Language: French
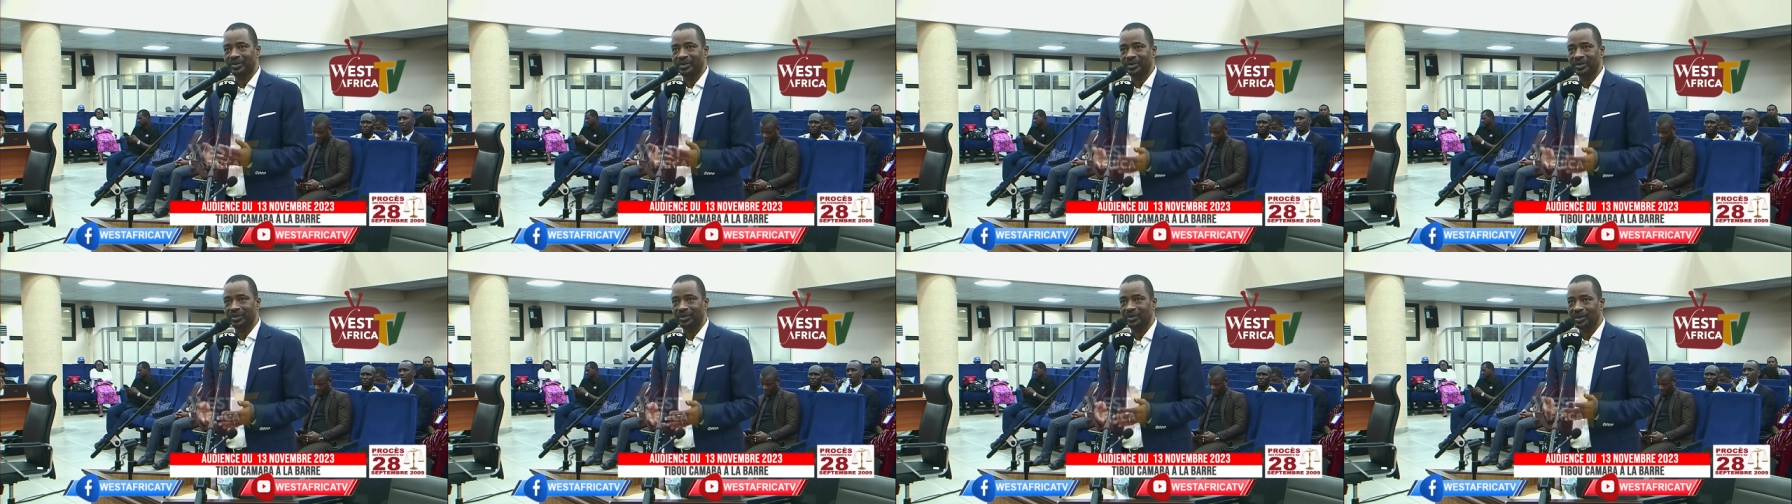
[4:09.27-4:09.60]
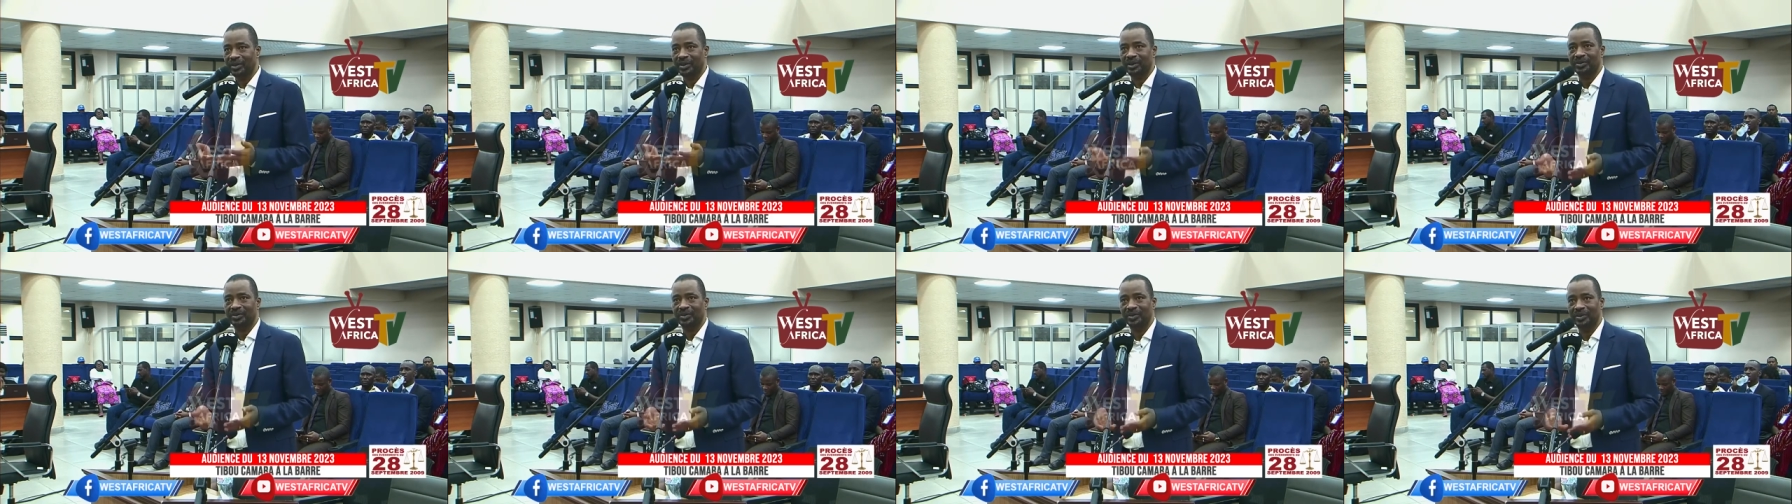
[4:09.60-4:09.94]

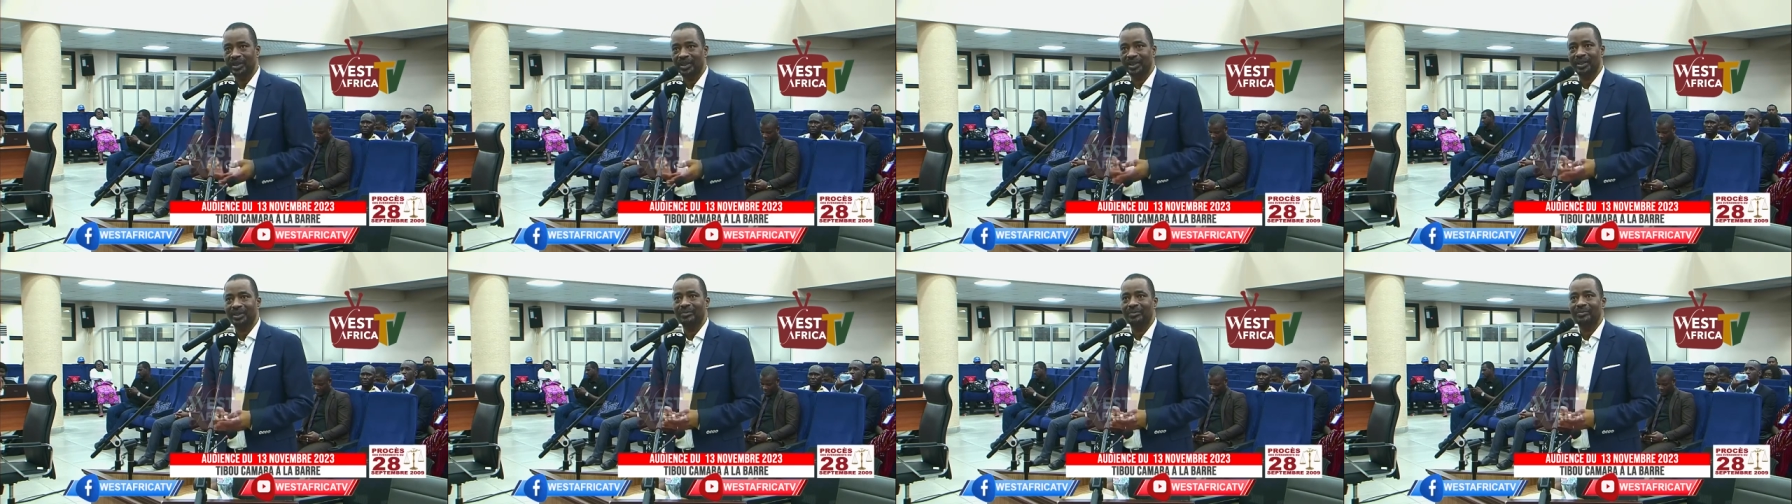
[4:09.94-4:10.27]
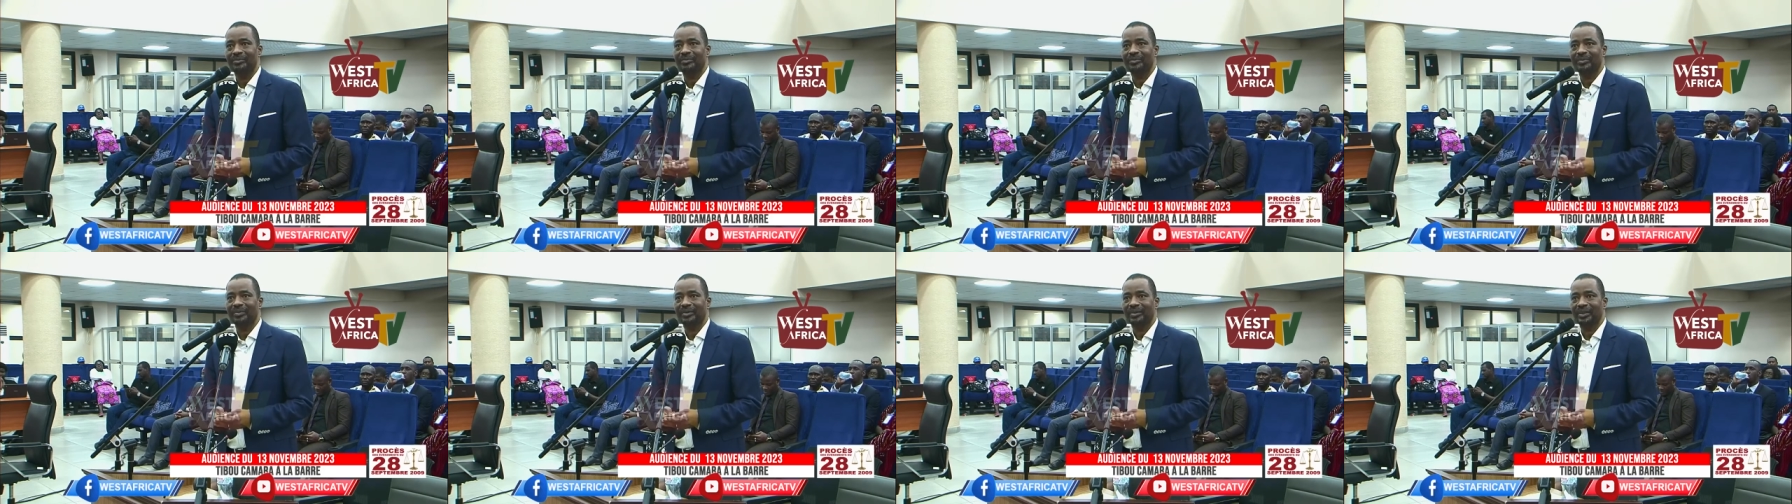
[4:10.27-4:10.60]
d'union nationale
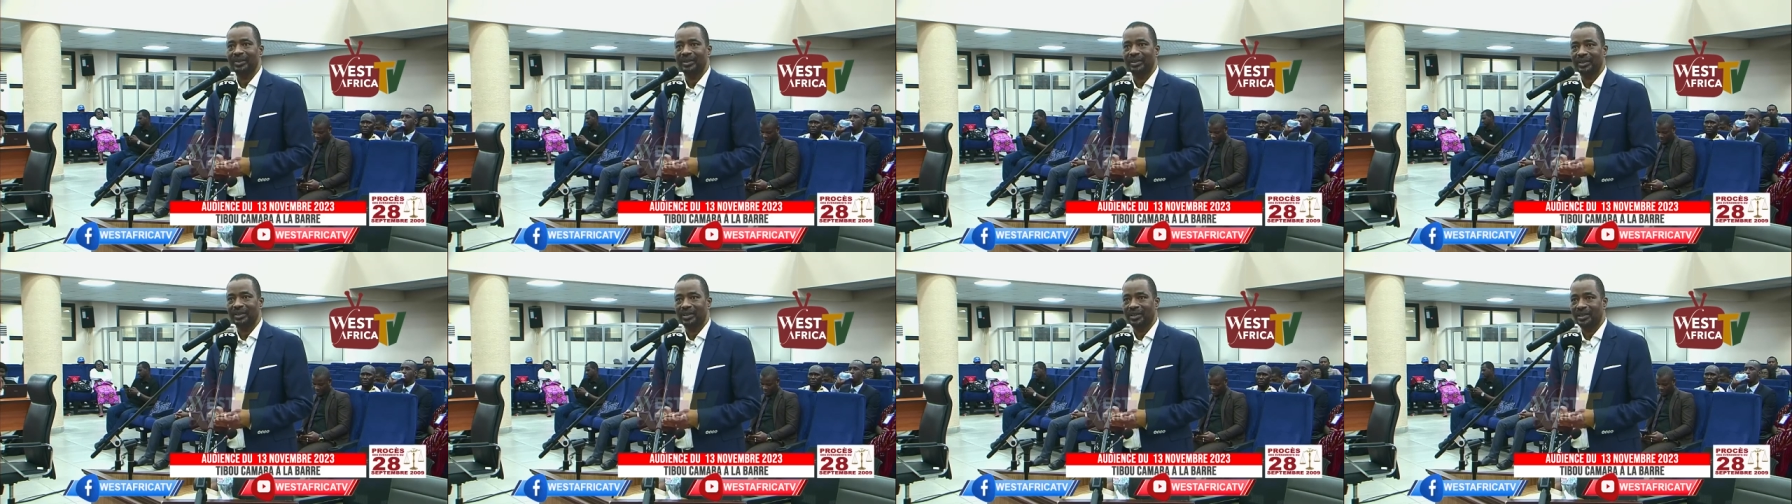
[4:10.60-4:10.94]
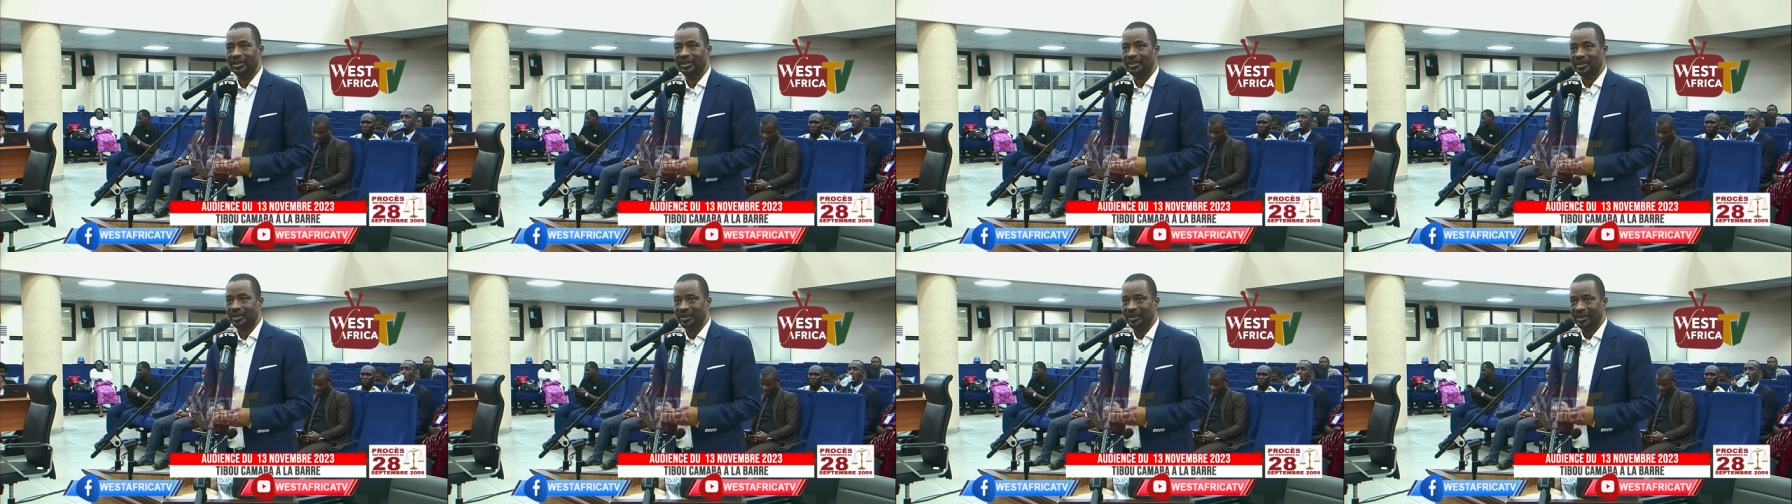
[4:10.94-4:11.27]
et
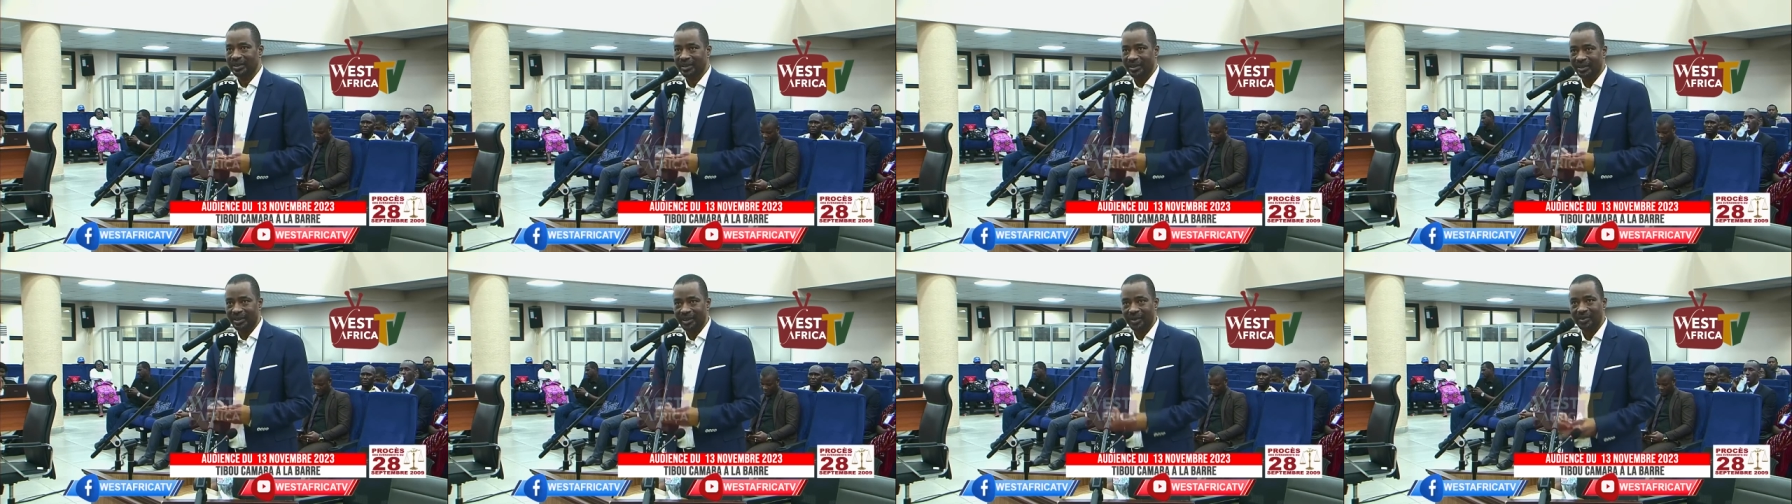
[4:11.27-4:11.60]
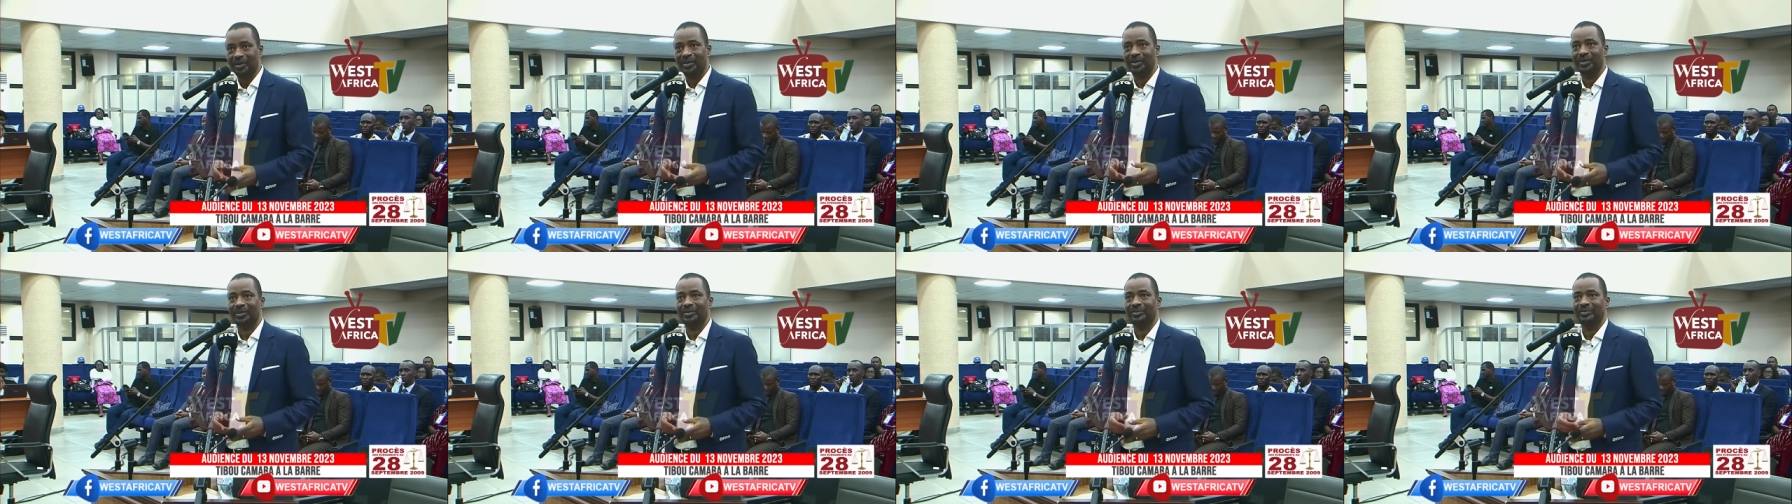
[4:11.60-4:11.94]
qu'il était
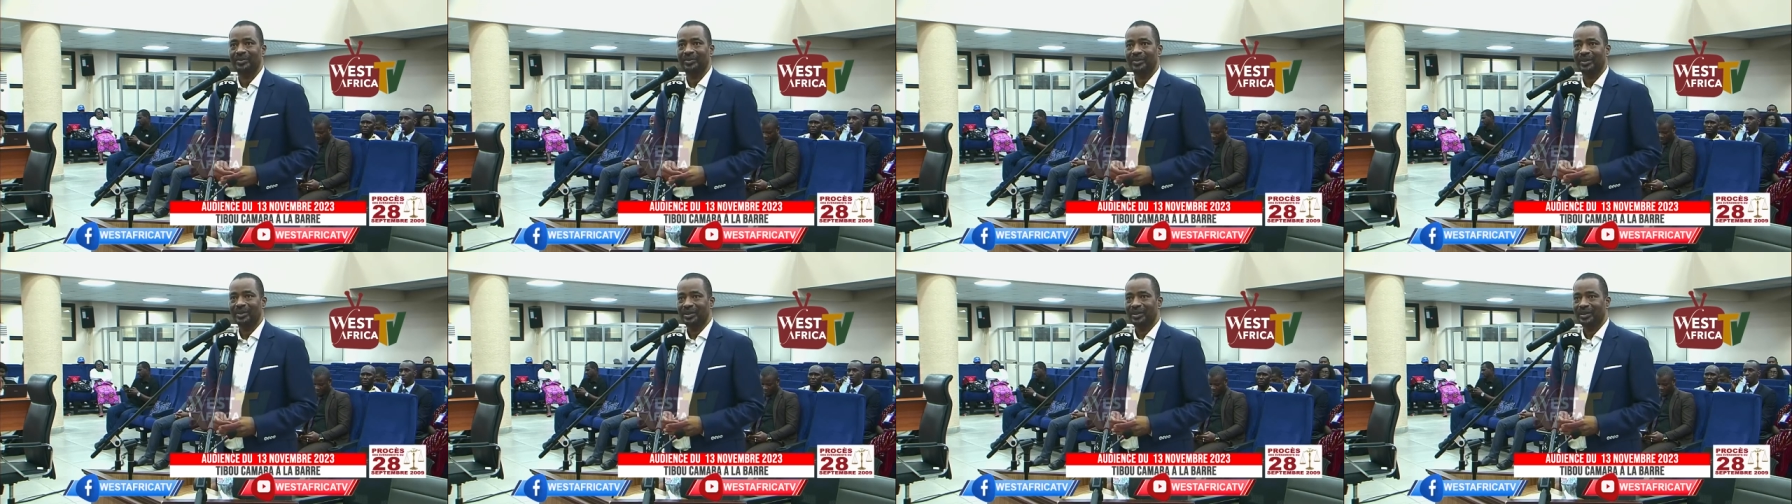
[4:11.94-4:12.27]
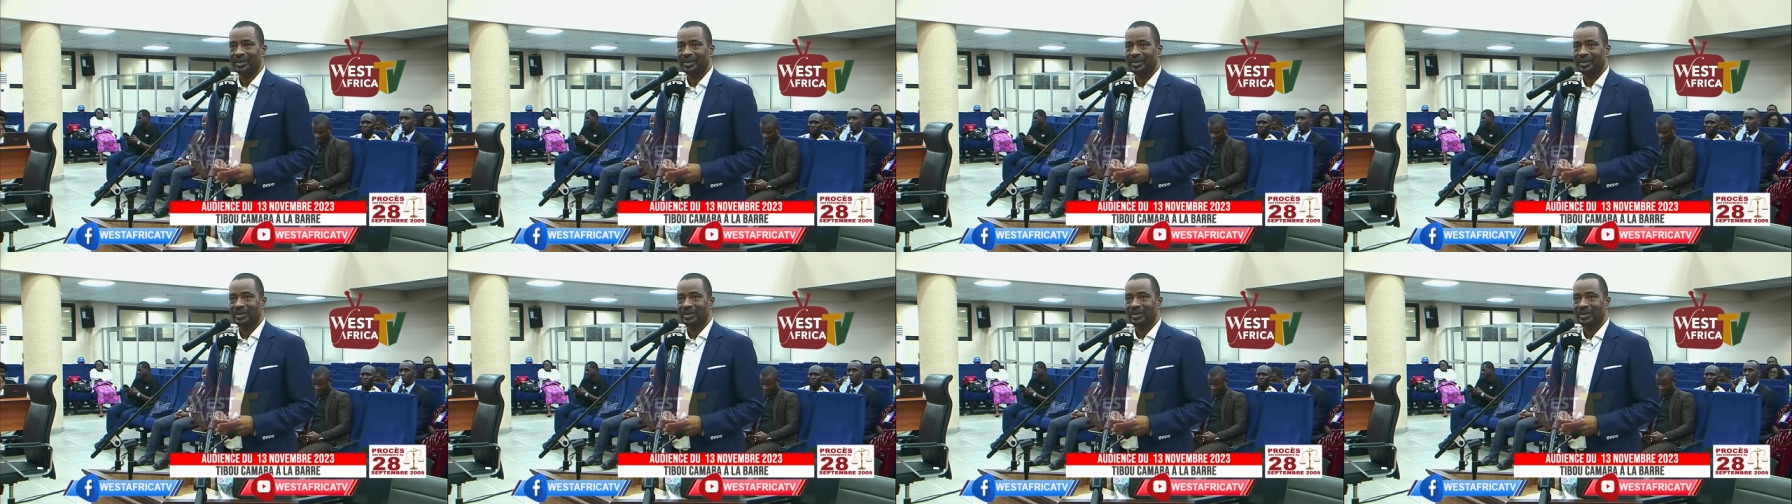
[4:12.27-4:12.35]
d'accord.